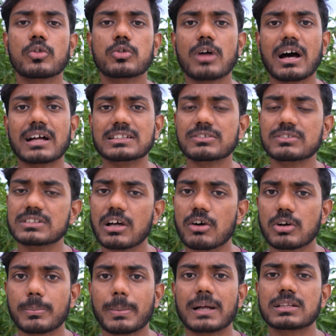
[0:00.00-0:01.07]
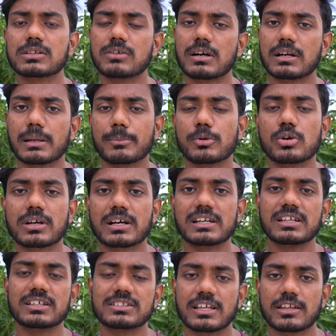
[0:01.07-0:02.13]
ஸோ அதை வந்து அவங்க பார்த்துக்குவாங்க நம்மளோட
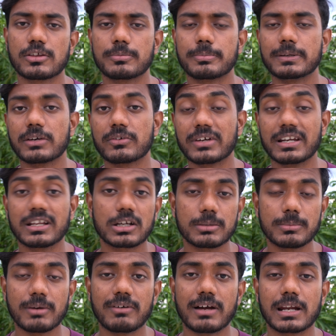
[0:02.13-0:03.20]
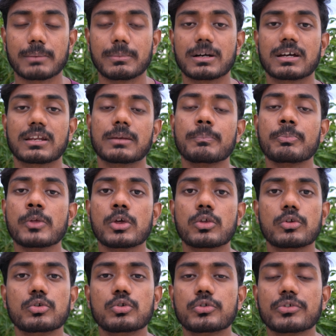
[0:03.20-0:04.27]
கண்டிஷன் அசஸ் பண்ணி அவங்க எடுக்கணுமா வேண்டாமாங்கிறது
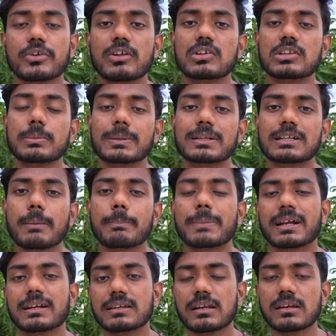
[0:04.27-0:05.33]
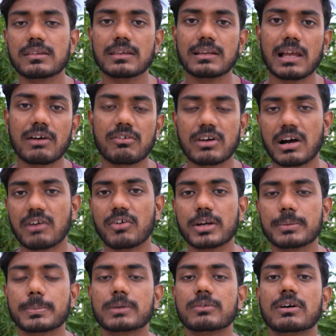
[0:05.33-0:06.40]
ஸோ யூஸ்வலாக வந்து பார்த்திங்கன்னா ப்ரெக்னென்சியில் அவங்க
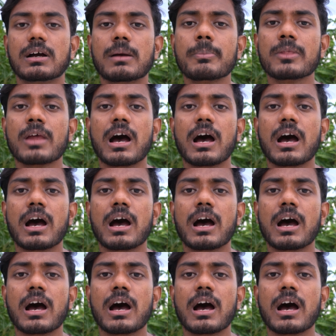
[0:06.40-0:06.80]
அவாய்ட் பண்ணுவாங்க